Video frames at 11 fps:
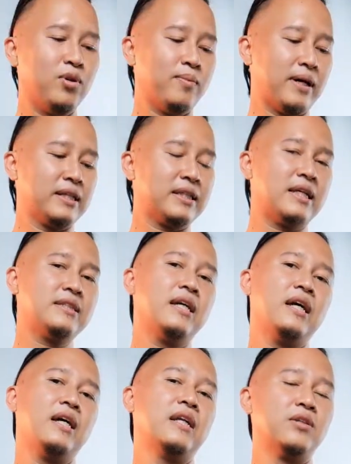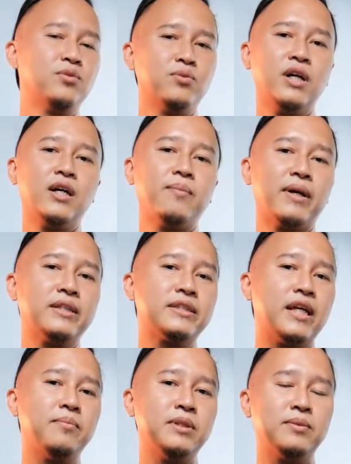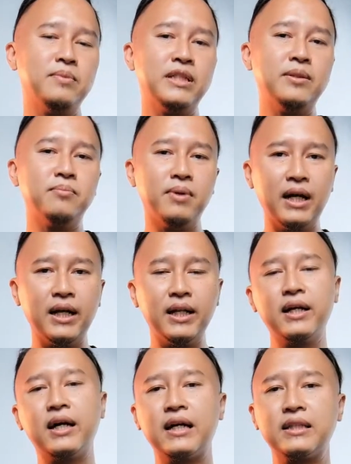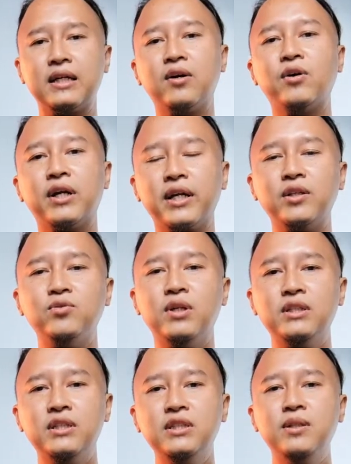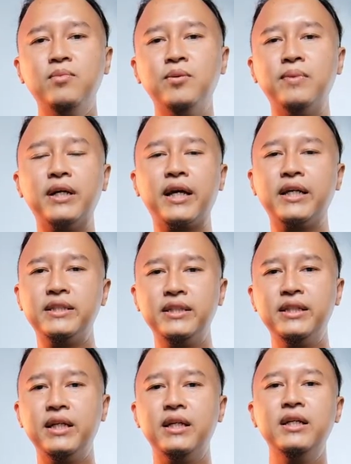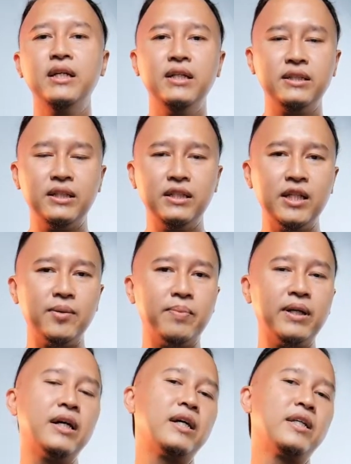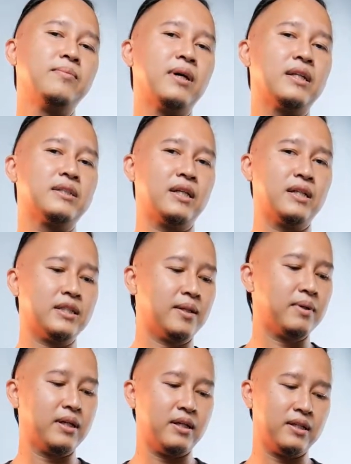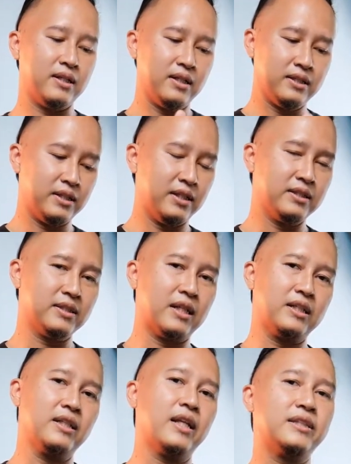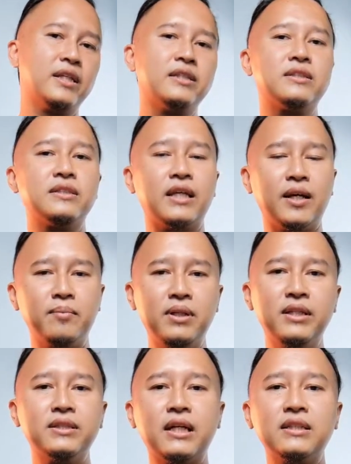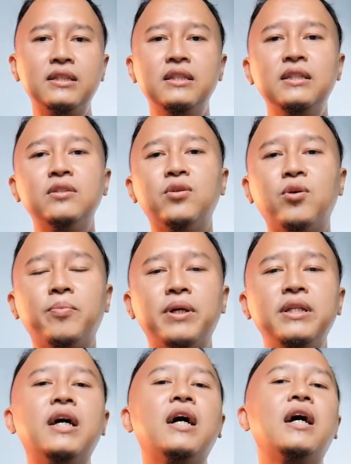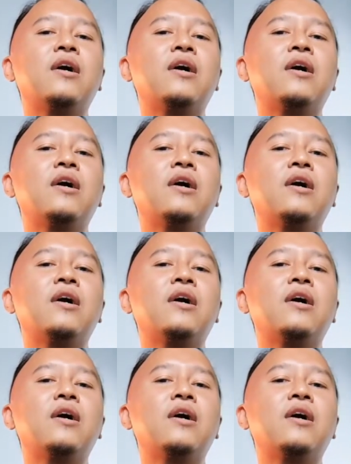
belum ada tasnya, dan juga kemarin saya habis beli gimbal. Kata orang yang jual sih, dia belum ada casingnya. Jadi daripada gimbal saya sama si Instax ini lecet, saya beliin tas nih di Tokopedia.